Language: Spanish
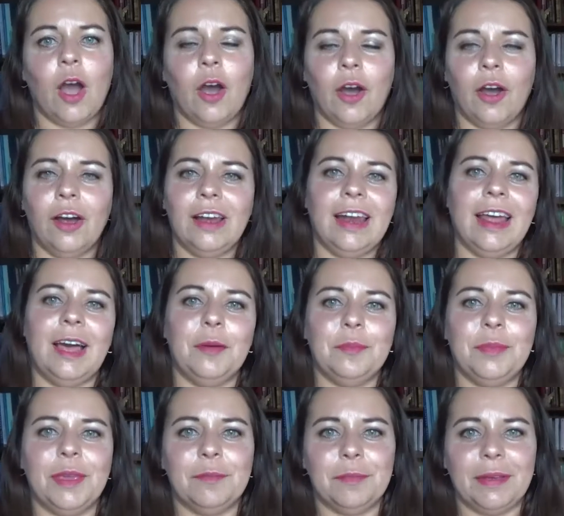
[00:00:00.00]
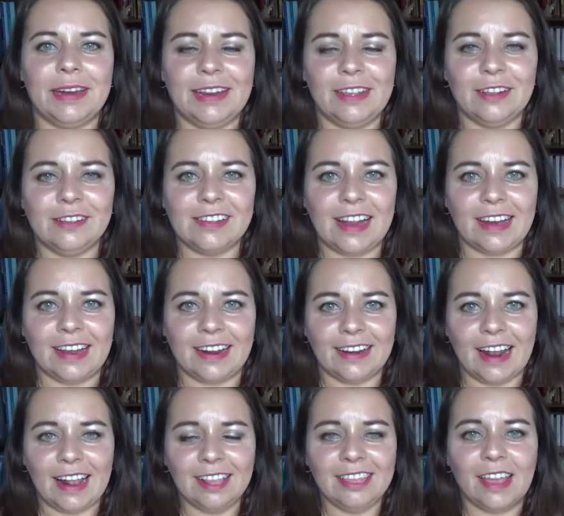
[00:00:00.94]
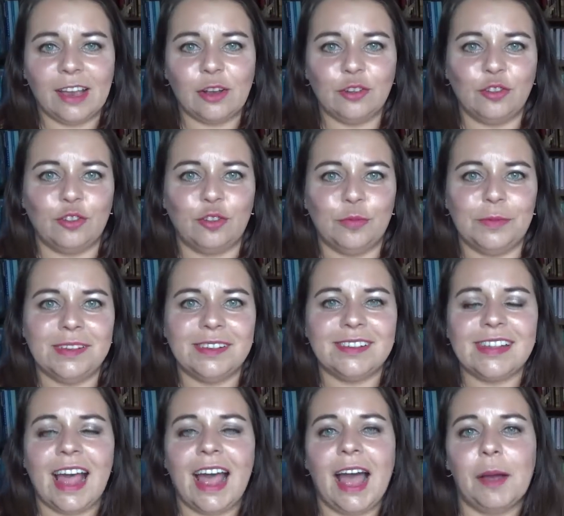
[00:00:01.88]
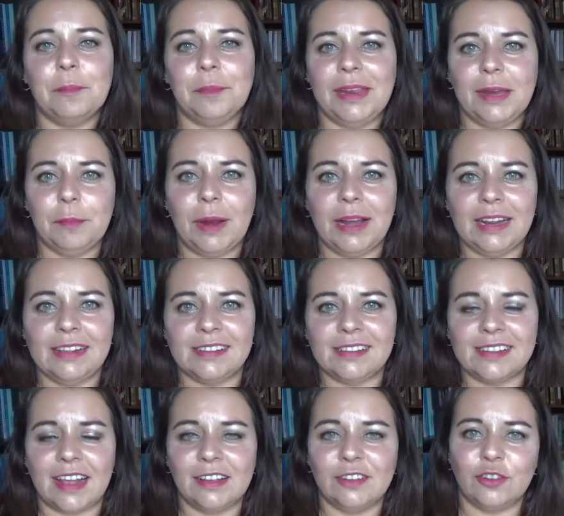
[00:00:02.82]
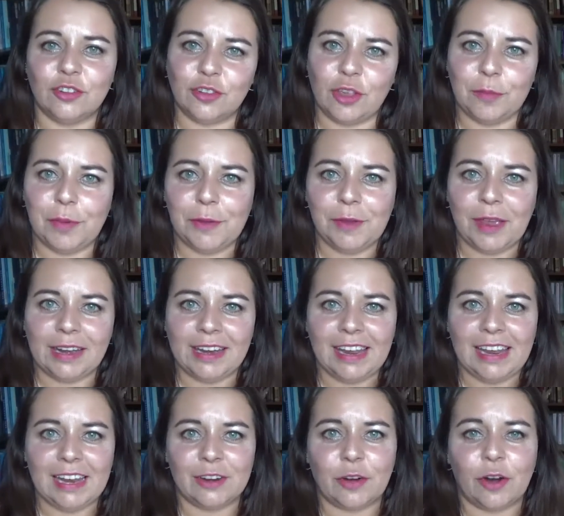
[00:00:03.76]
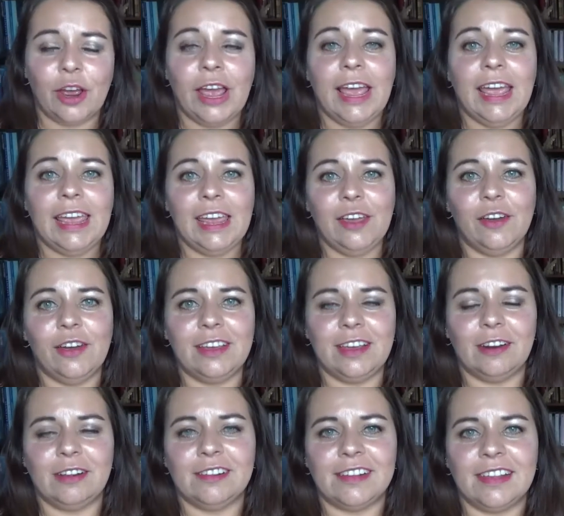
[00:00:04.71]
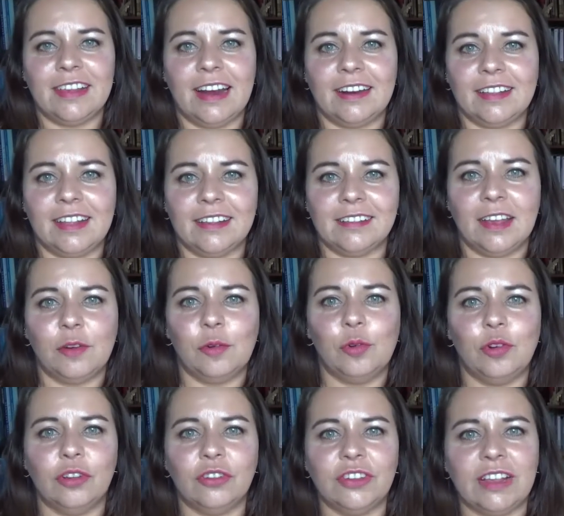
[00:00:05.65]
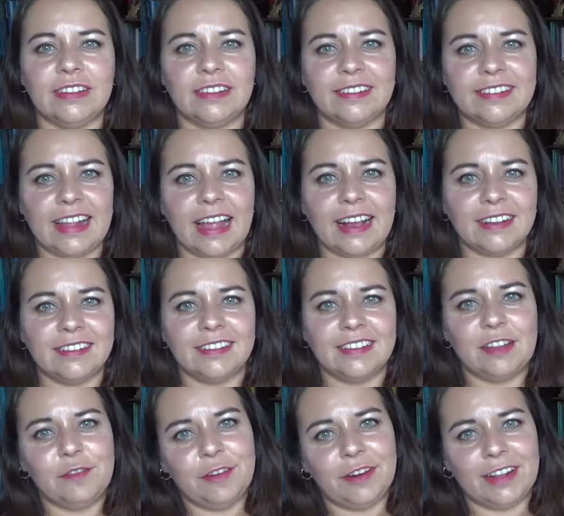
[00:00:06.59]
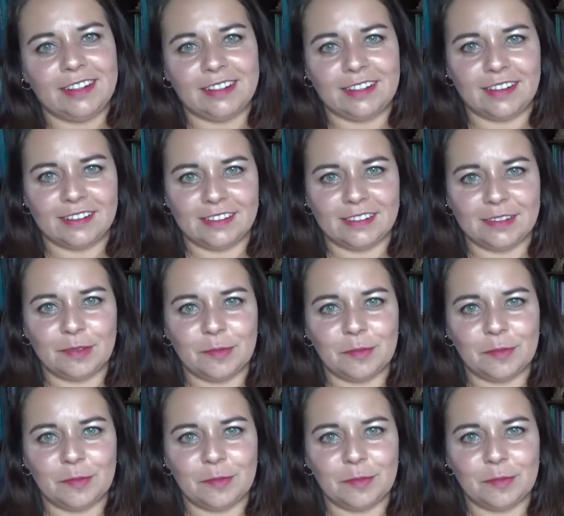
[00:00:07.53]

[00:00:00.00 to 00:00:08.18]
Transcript: Hola, bienvenidos al canal de consumista a minimalista. Yo soy Vivian Gilro y hoy quiero enseñarte a hacer unos snacks diferentes.